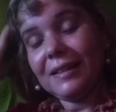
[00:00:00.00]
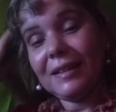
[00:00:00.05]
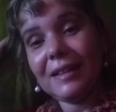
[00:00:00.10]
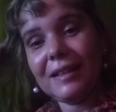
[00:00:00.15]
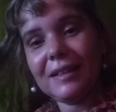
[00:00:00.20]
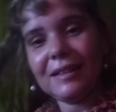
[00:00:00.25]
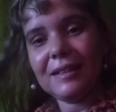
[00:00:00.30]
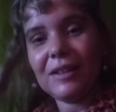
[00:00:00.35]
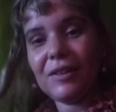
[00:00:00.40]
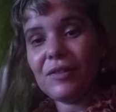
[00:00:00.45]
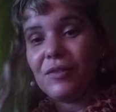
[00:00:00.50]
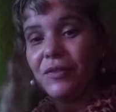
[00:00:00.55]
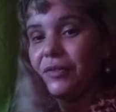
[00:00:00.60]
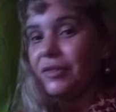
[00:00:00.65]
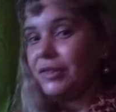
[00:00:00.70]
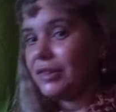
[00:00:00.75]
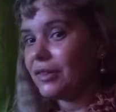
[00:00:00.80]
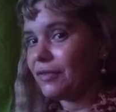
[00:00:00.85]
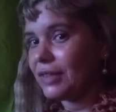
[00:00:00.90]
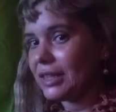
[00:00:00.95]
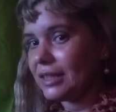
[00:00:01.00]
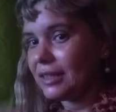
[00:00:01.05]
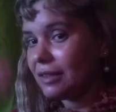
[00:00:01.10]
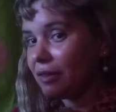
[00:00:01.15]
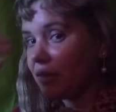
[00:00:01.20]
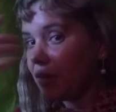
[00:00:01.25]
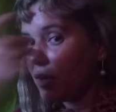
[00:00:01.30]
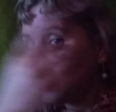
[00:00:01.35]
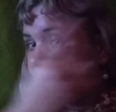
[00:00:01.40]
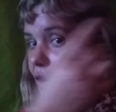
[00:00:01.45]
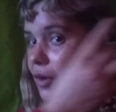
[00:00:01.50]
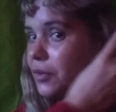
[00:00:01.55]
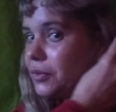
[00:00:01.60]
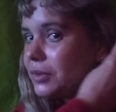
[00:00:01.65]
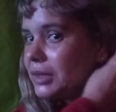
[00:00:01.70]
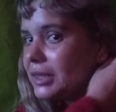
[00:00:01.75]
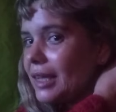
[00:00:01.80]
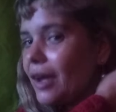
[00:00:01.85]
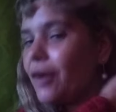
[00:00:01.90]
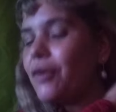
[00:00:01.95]
Então, eu tô fazendo um
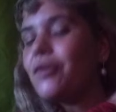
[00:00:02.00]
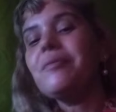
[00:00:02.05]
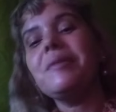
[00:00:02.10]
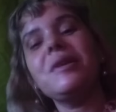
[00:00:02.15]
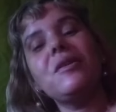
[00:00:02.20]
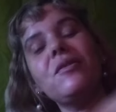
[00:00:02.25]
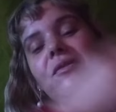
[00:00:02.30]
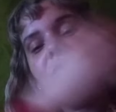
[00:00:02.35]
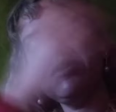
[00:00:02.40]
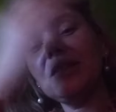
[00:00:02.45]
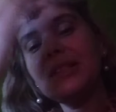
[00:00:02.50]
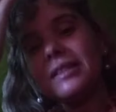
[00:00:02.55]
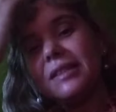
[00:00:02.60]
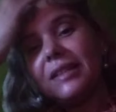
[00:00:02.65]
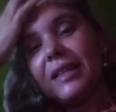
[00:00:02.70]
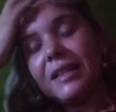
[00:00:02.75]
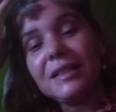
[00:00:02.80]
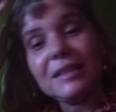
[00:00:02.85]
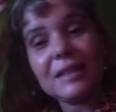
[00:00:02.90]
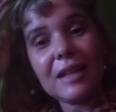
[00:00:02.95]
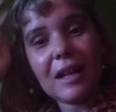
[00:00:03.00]
se arrume com vocês.